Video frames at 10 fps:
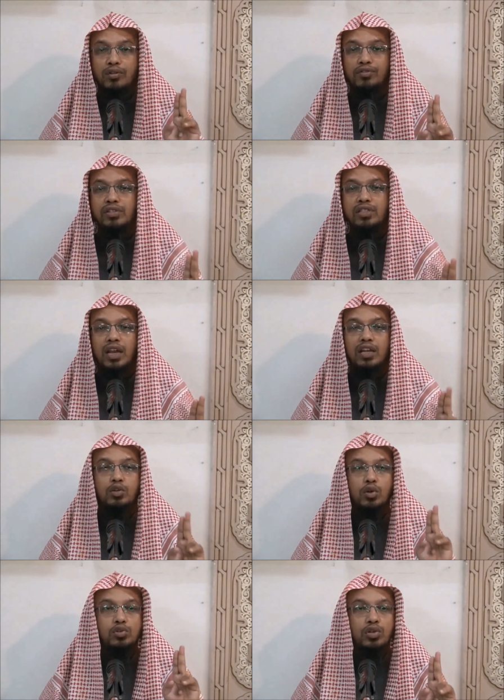নফল
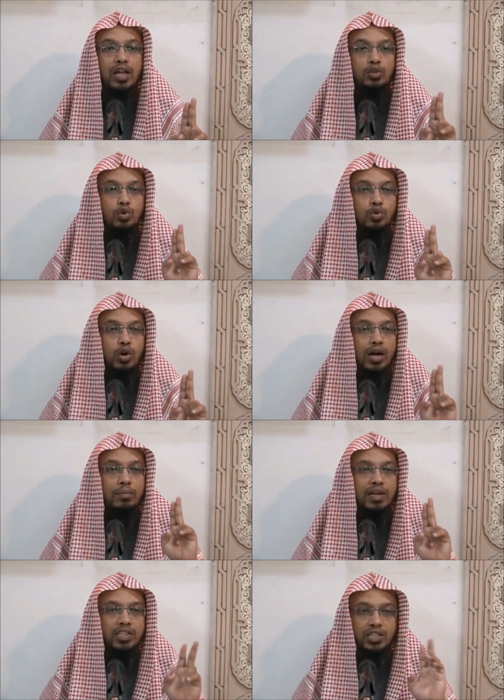সালাত হলো
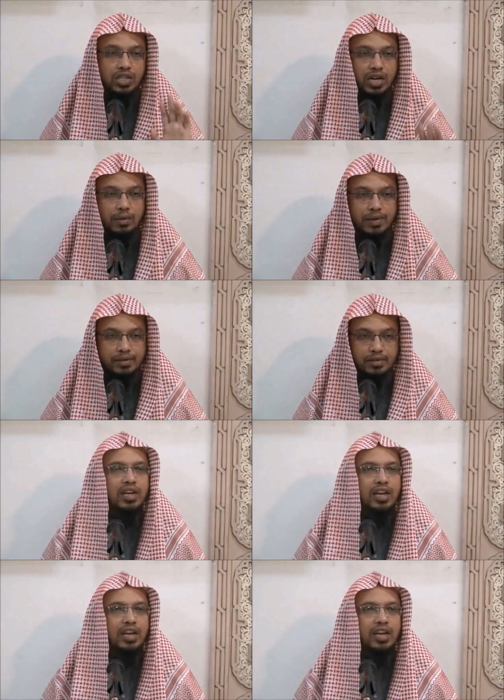সালাতুদ্দোহা বা চাষতের নামাজ